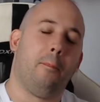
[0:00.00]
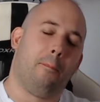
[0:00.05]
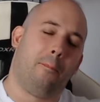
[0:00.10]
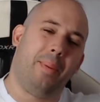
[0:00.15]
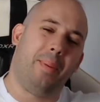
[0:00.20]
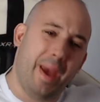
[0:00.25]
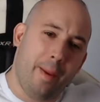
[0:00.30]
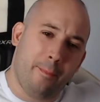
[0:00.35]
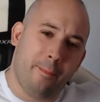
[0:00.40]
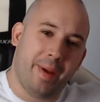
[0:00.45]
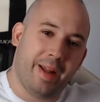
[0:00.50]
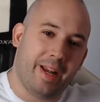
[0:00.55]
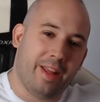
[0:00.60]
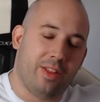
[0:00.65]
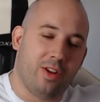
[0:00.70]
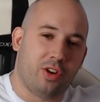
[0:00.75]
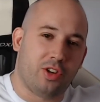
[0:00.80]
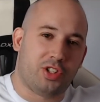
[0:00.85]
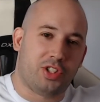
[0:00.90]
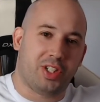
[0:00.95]

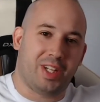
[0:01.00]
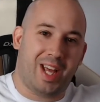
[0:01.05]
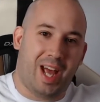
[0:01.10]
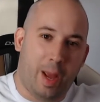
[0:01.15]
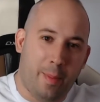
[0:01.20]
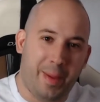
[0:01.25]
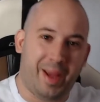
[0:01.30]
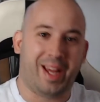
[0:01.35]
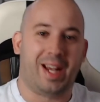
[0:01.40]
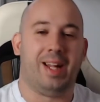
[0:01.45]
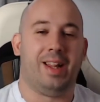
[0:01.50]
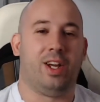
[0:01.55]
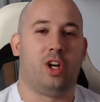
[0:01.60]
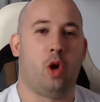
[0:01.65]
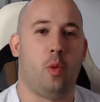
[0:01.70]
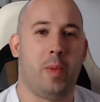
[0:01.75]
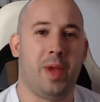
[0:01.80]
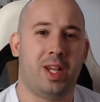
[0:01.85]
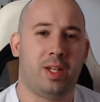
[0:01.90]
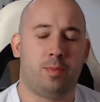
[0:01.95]
Bienvenidos a mi canal de
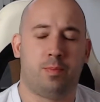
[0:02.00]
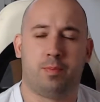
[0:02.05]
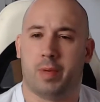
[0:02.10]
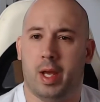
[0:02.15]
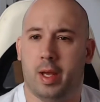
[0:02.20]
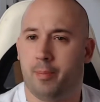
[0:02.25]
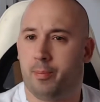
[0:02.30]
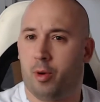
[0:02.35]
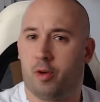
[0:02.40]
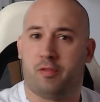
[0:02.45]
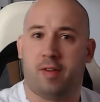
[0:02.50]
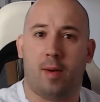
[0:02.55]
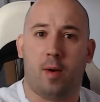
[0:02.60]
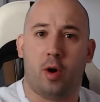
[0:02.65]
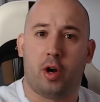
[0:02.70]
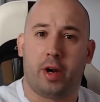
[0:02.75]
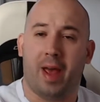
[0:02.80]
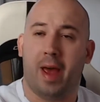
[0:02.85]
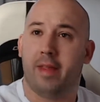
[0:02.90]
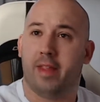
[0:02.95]
cómic. Eh, por
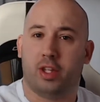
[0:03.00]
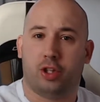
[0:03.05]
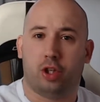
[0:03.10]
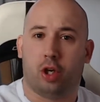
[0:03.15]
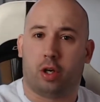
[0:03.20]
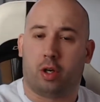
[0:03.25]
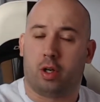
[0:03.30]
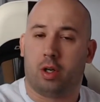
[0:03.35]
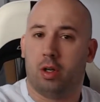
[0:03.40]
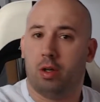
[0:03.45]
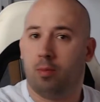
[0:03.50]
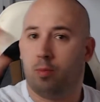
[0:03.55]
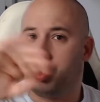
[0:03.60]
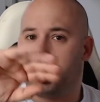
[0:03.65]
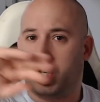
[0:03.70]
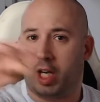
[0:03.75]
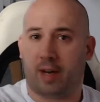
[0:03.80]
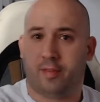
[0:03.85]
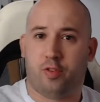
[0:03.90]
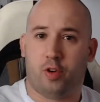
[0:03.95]
favor, editor,
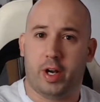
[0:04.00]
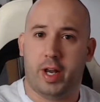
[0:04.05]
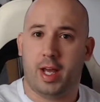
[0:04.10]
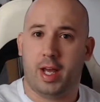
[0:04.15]
música fuera.